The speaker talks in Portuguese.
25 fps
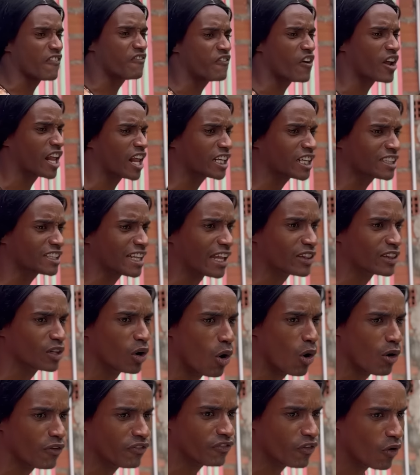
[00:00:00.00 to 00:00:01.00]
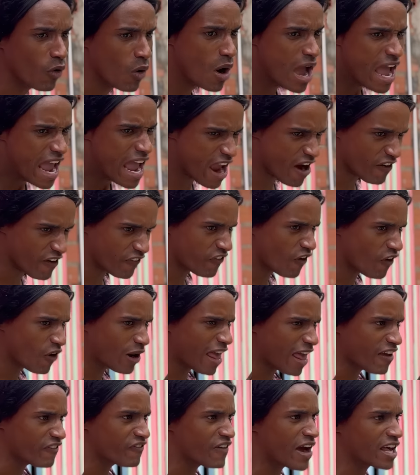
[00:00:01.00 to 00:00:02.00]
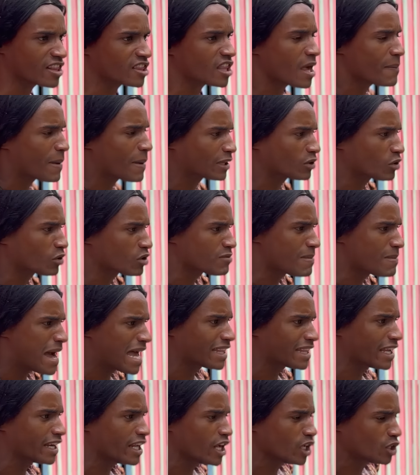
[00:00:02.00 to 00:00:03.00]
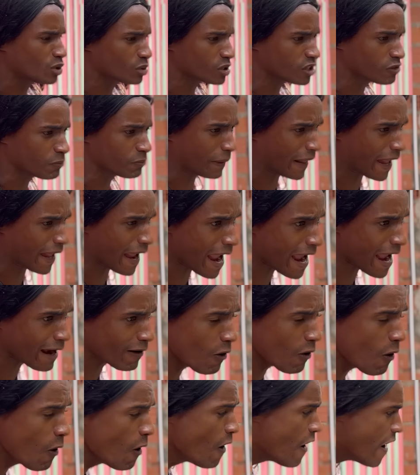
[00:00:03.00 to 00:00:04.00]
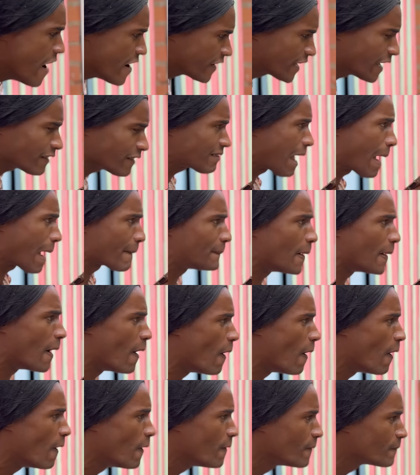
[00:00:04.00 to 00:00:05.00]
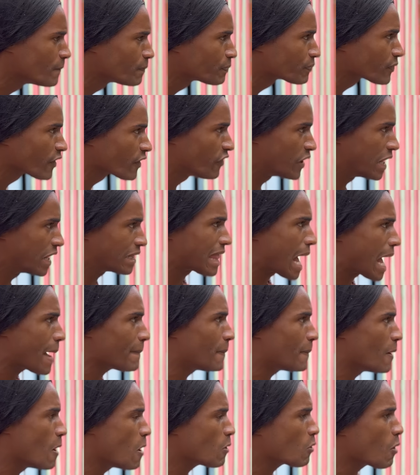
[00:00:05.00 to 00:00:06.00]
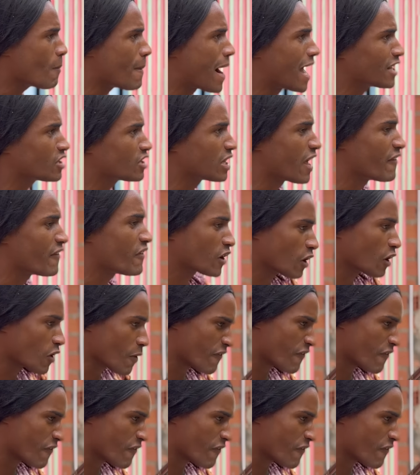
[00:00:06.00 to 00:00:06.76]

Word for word: fora que tá novo. Eu vou levar, você bate uns madeiritos, uns prego, que tá bom. Falei, tá bom, comadre, leva que eu não